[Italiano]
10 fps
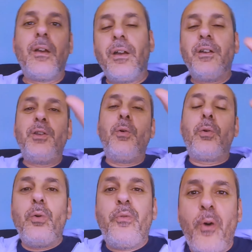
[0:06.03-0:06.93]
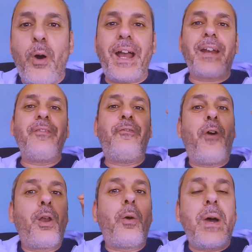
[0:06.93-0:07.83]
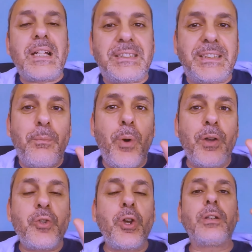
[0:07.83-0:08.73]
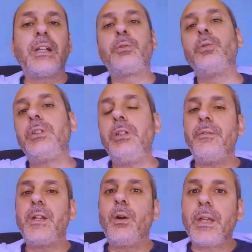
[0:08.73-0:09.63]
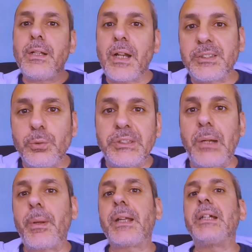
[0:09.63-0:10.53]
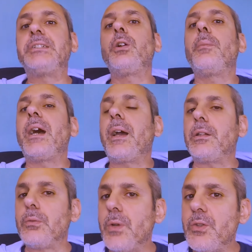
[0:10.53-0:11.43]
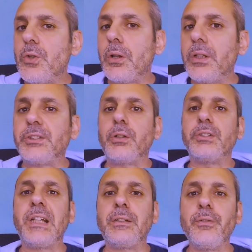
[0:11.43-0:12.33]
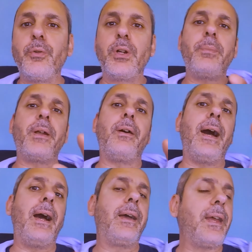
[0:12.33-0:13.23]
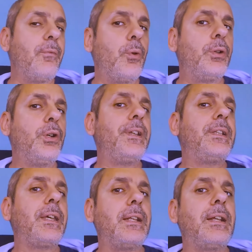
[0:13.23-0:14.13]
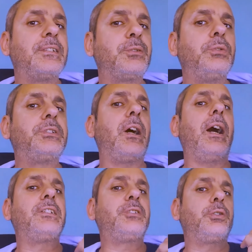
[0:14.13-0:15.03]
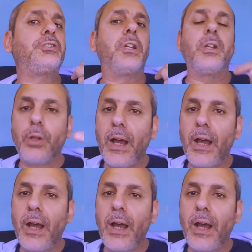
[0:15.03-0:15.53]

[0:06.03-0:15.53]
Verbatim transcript: Io Cari followers, buongiorno a tutti. Io vi devo chiedere scusa perché sono mancato due giorni, sono stato fuori, però anche voi dovete chiedere scusa al sottoscritto.